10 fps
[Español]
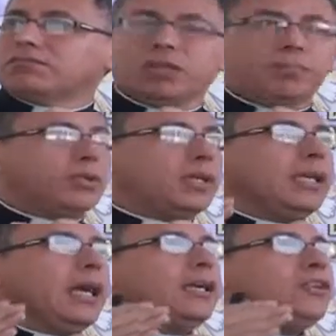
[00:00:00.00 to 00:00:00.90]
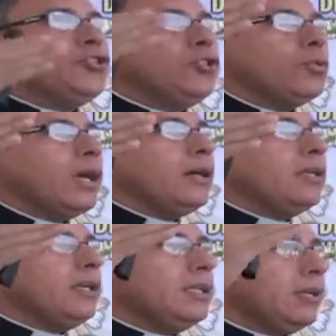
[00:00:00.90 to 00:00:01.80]
pues porque ya hay
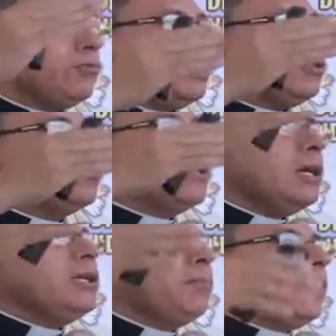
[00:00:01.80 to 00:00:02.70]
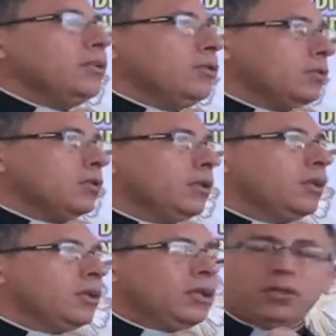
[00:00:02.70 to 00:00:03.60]
ciudades y en una ciudad hay varios,
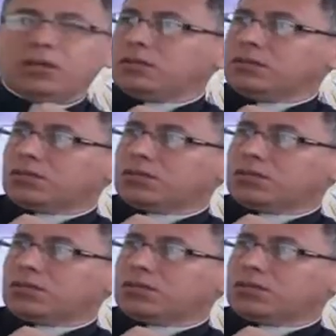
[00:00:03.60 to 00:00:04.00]
¿no?